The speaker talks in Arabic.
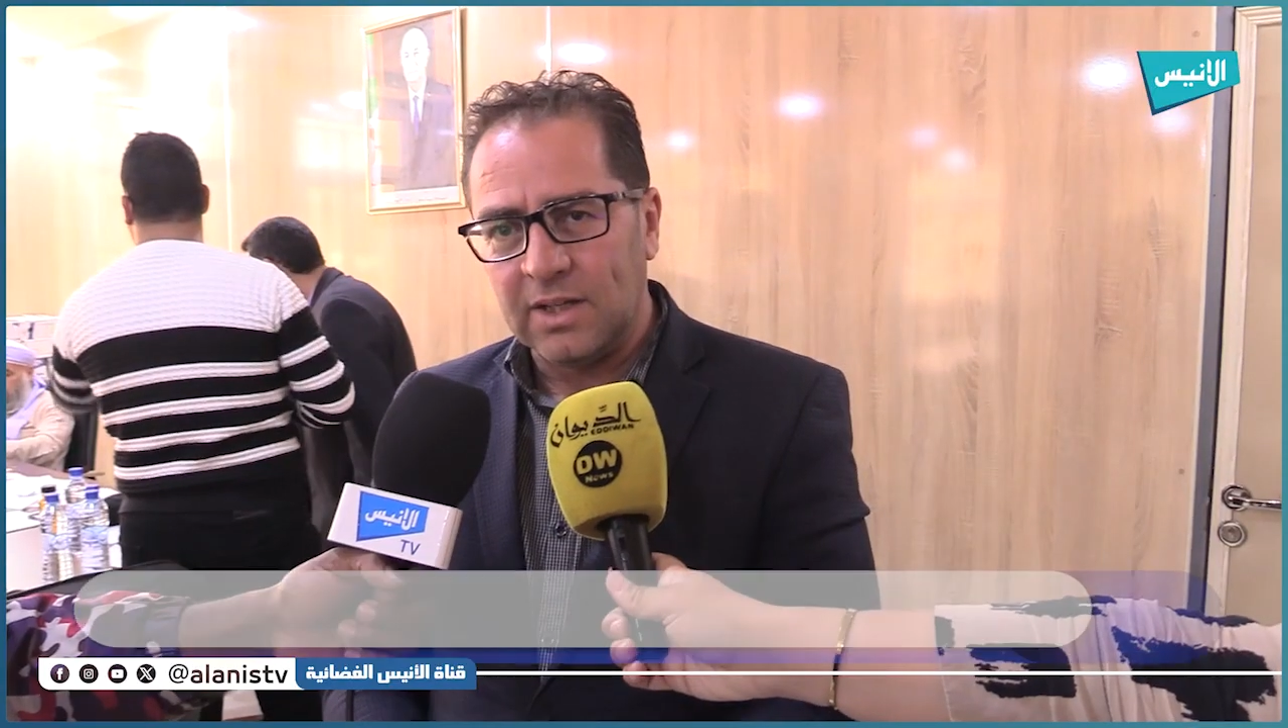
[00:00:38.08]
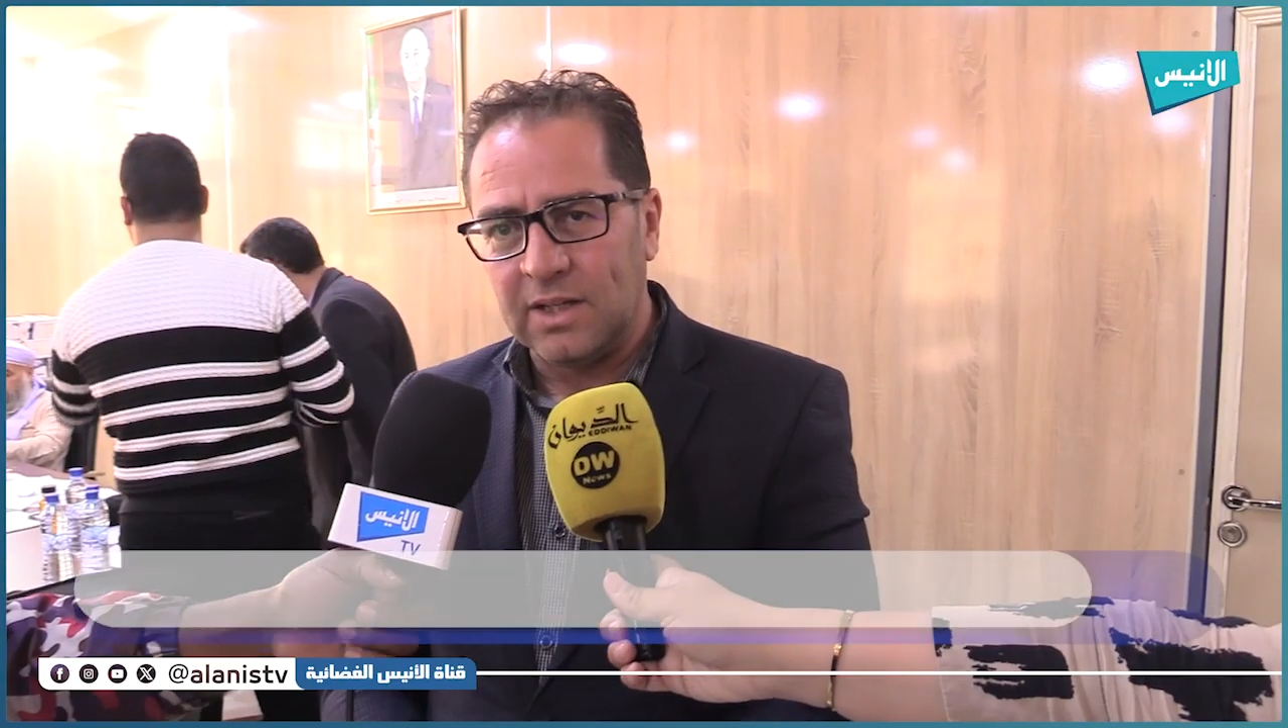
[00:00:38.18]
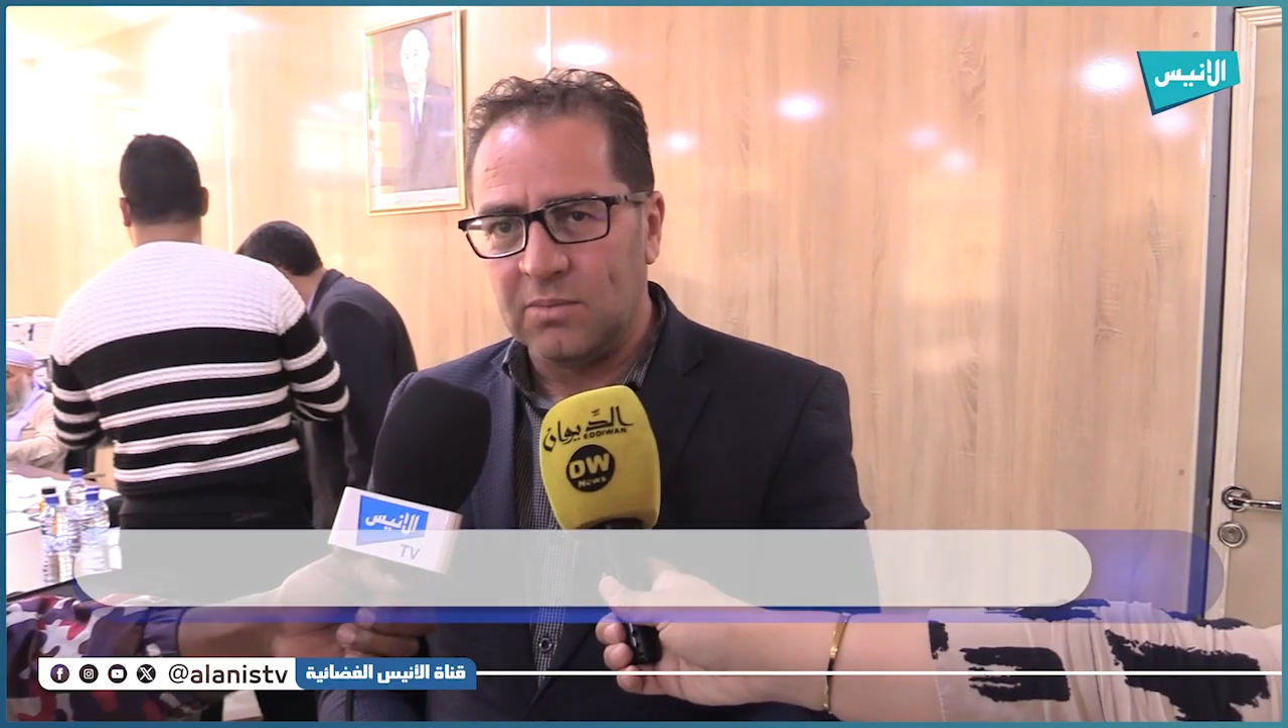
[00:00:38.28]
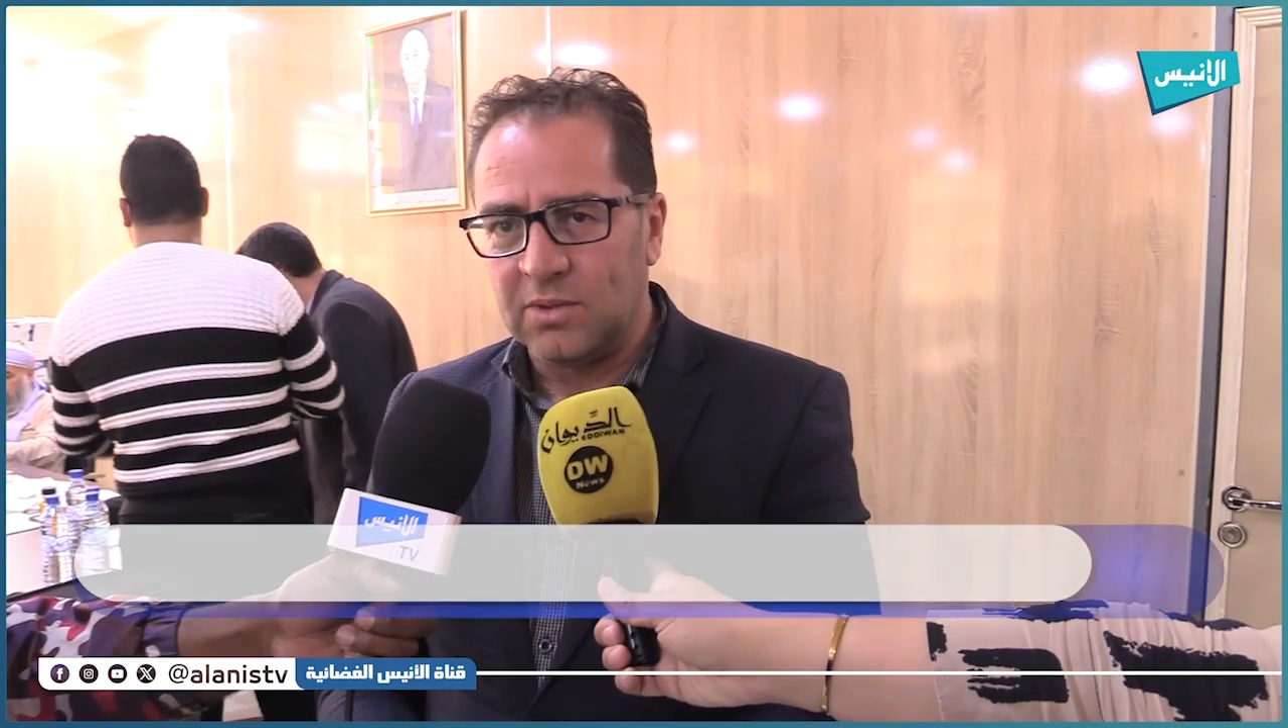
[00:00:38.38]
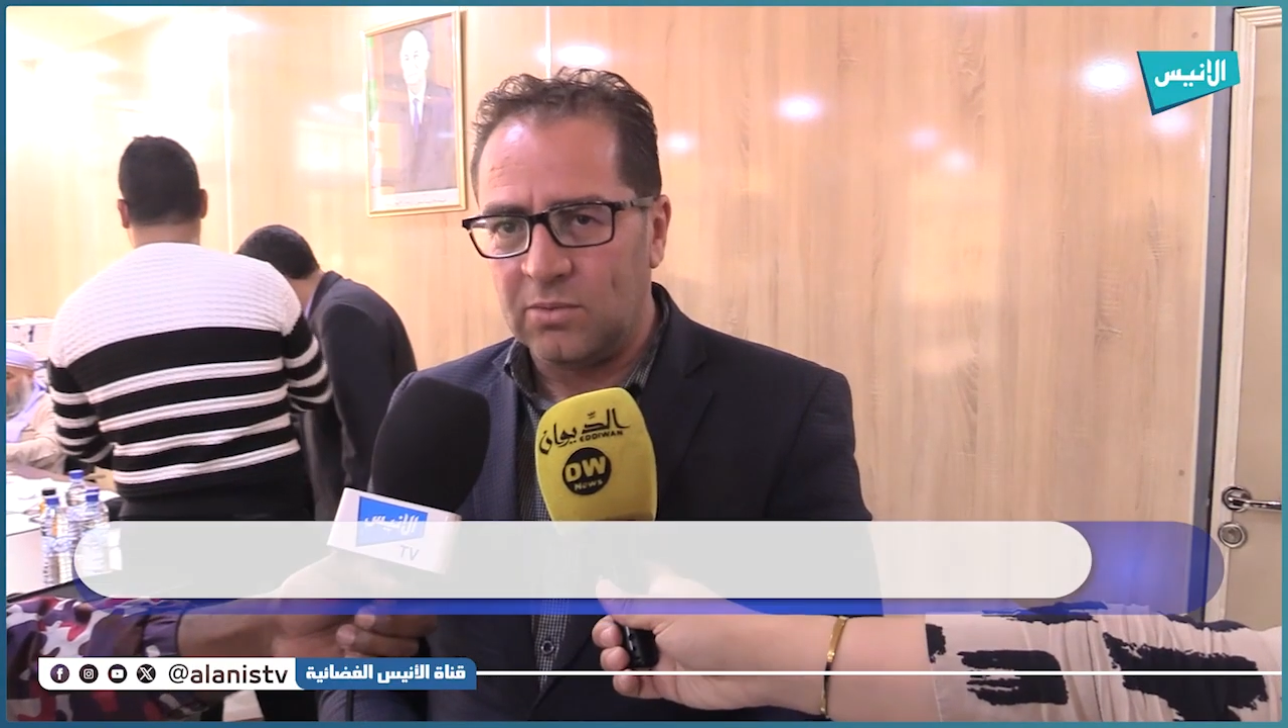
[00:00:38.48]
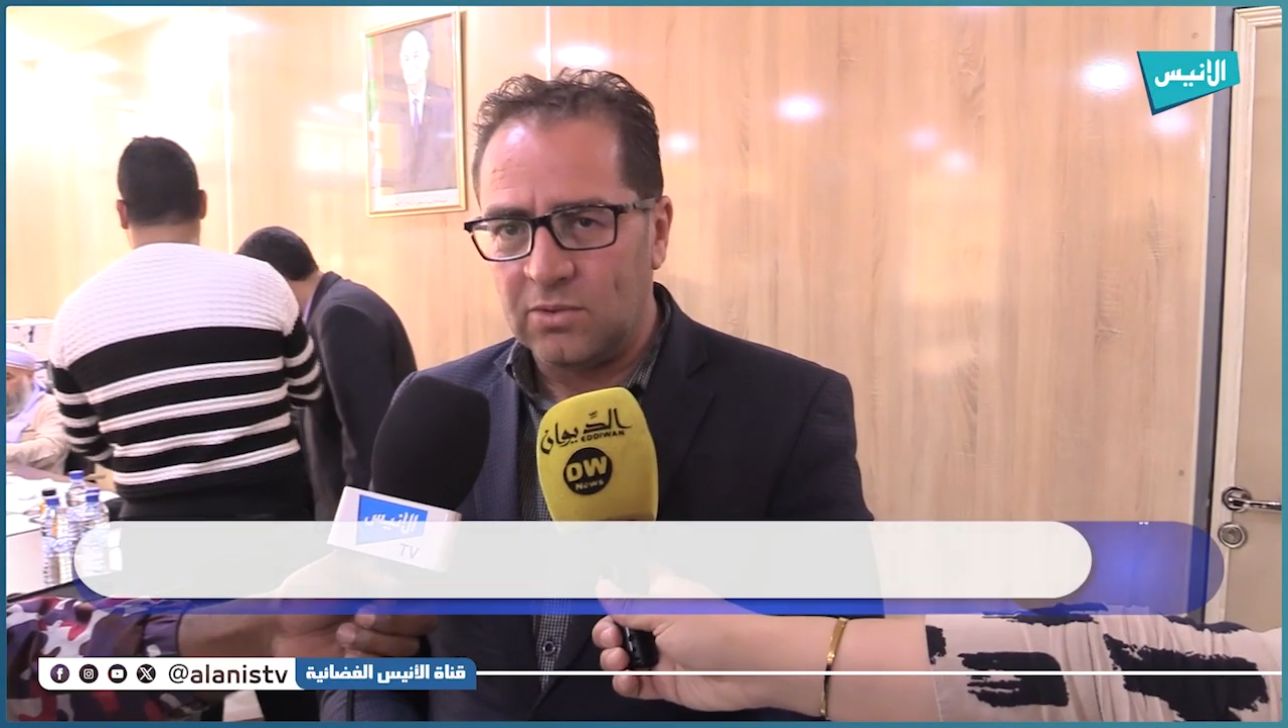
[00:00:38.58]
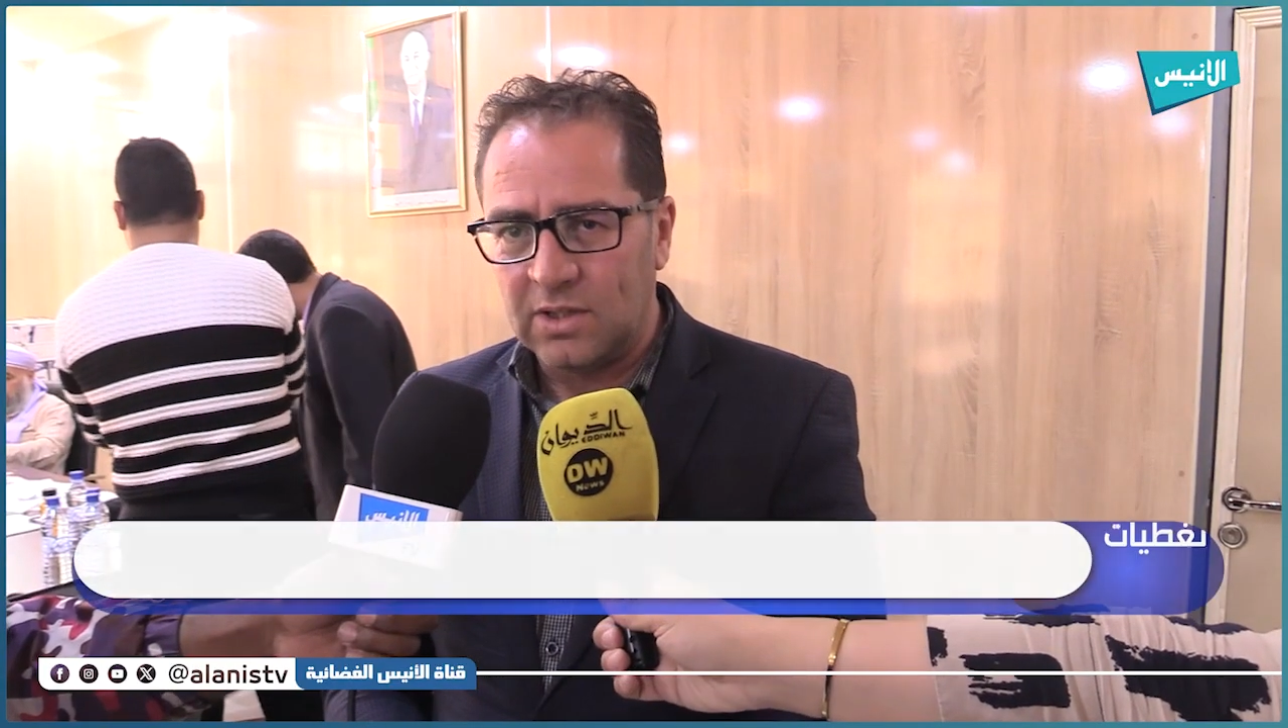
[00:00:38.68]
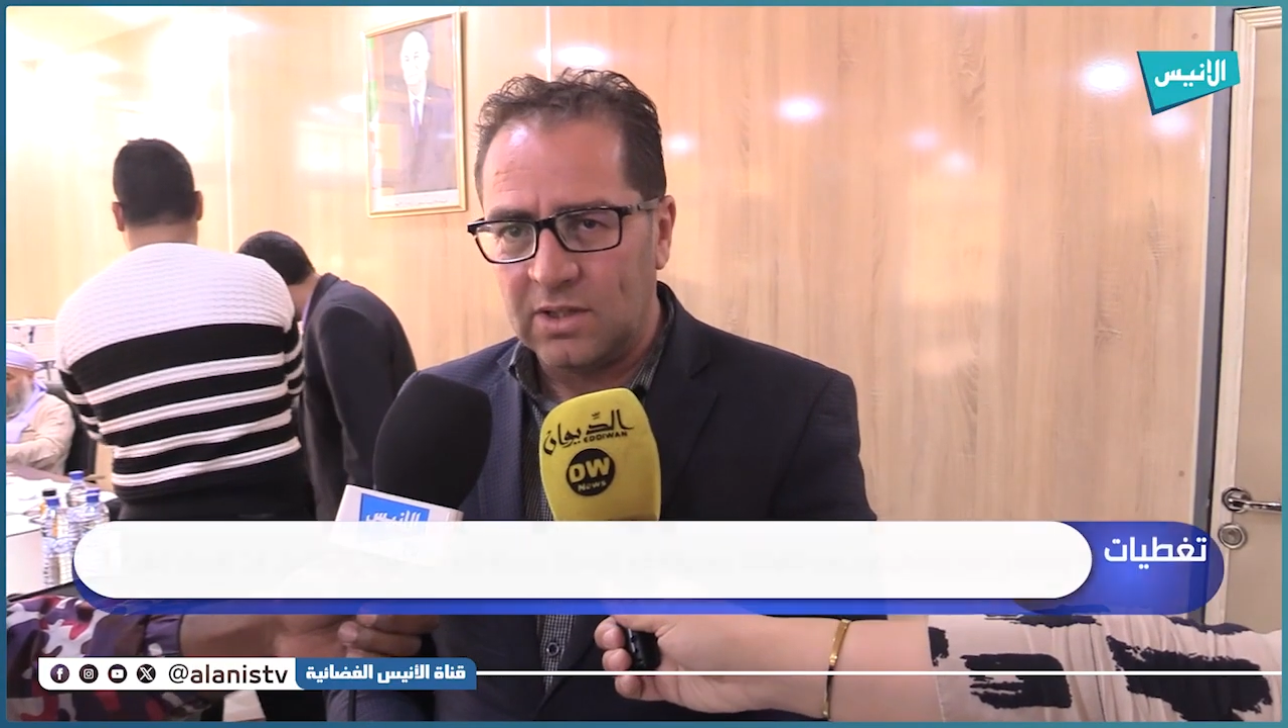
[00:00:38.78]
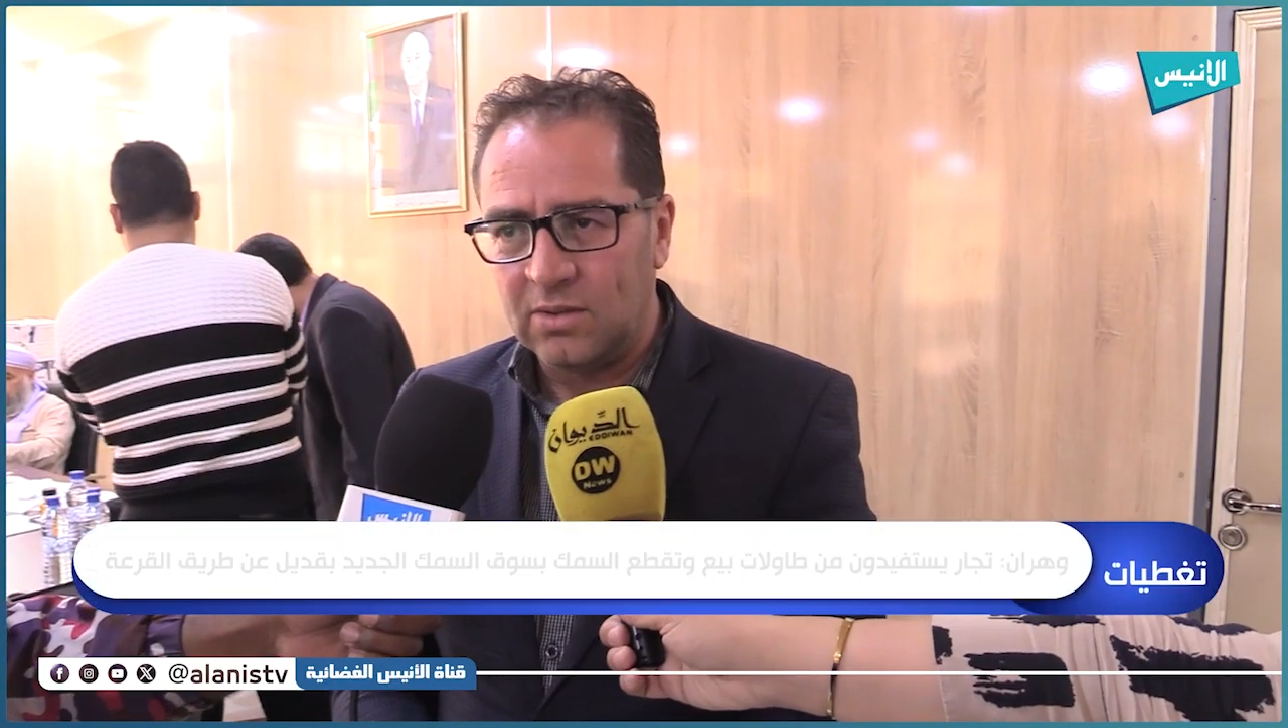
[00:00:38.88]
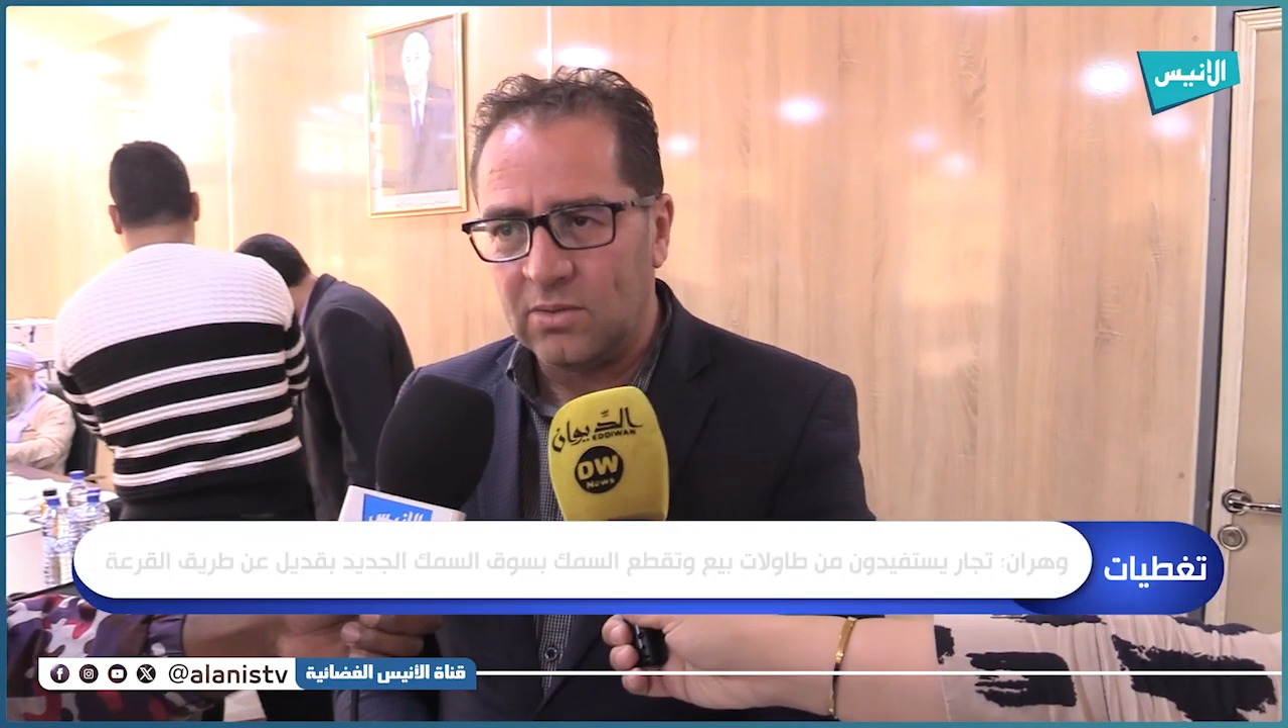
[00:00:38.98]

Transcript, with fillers: راهي مضبوطه